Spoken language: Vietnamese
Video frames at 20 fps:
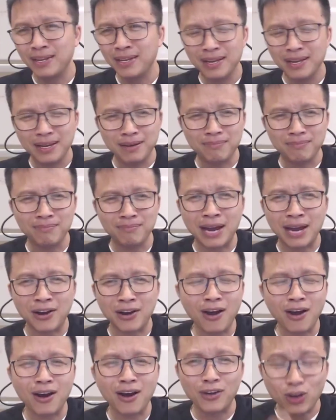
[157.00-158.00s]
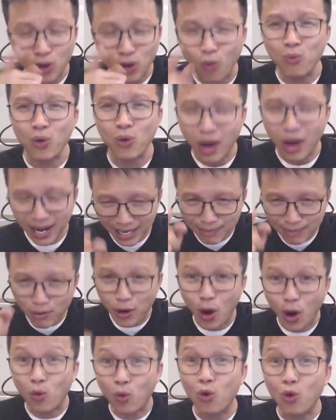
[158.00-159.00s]
mà nó nó cùng loại cái
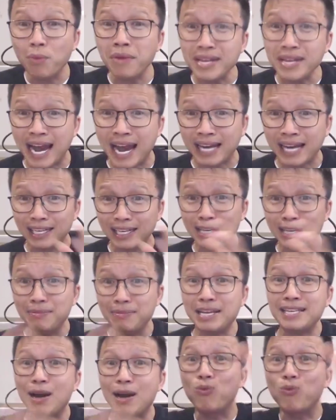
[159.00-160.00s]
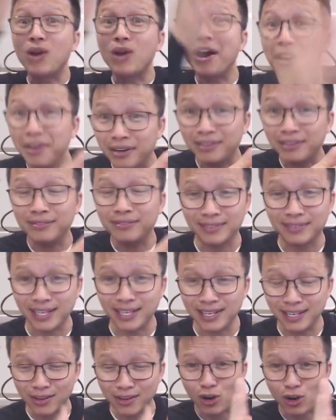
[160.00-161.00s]
model của cái máy giặt thì nó mới chồng lên được, tại vì
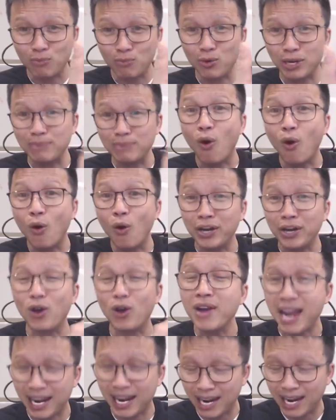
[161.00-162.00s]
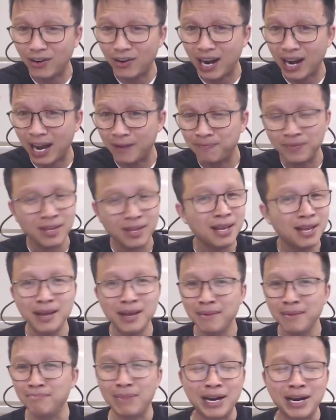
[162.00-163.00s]
nó có một cái bộ để nối hai cái đó lại.
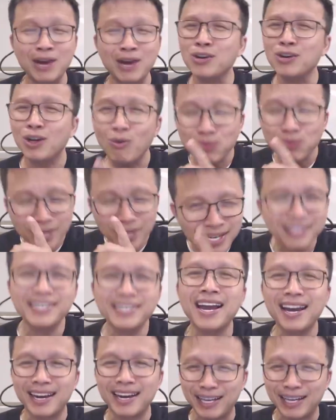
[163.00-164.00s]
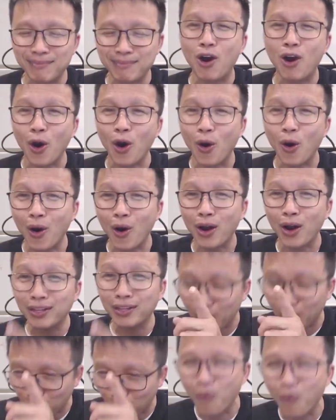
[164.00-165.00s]
Mà nếu như không chính xác là cái model đó, tức là
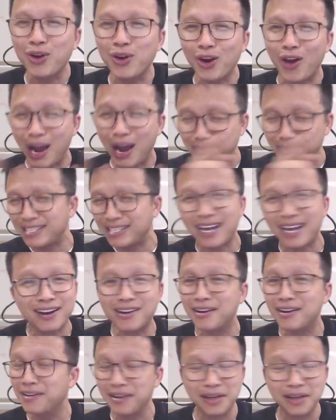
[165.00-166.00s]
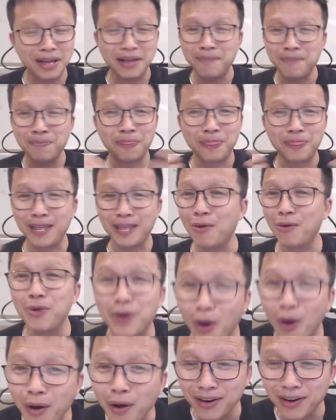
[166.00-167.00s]
cùng cái loại máy sấy đó thì không có
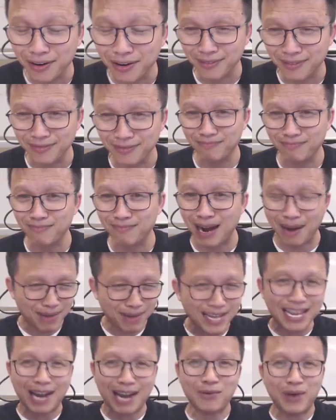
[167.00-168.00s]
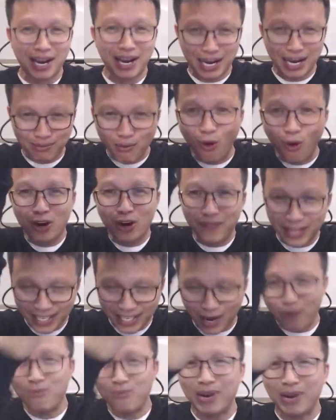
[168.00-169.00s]
nói được. Mà máy giặt của anh là buộc nó phải
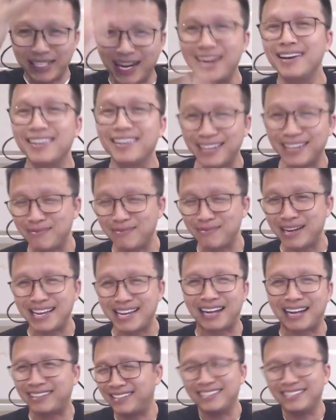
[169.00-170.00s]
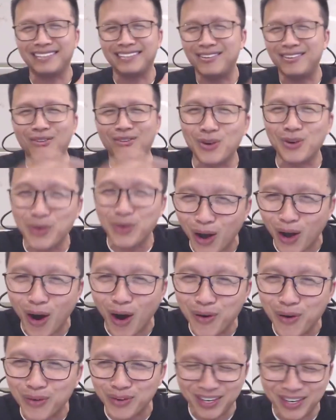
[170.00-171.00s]
chồng máy sấy lên trên máy giặt, tại vì nó không đủ
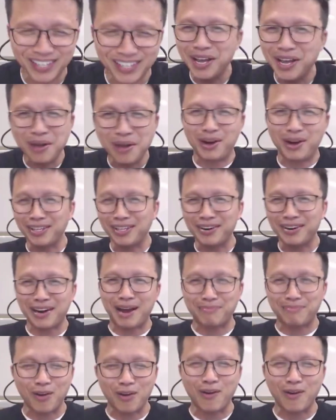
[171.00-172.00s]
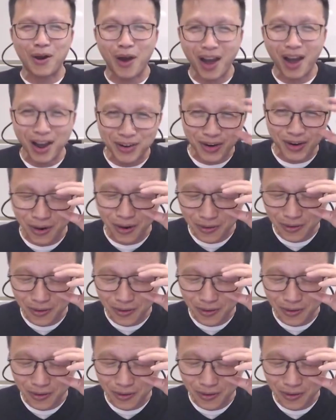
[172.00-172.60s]
chỗ, mọi thứ nó nằm đâu vào đó hết rồi.